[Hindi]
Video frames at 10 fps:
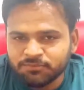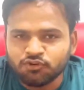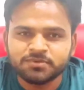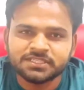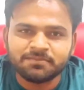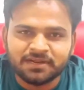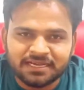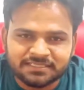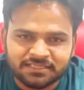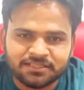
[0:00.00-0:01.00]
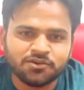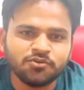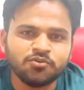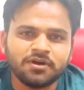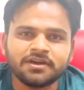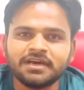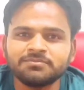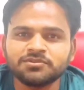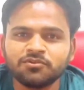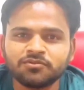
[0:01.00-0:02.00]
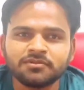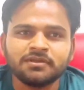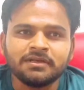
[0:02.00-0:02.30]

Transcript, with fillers: आप लोग भी इसे बना सकते हो अगर आप लोग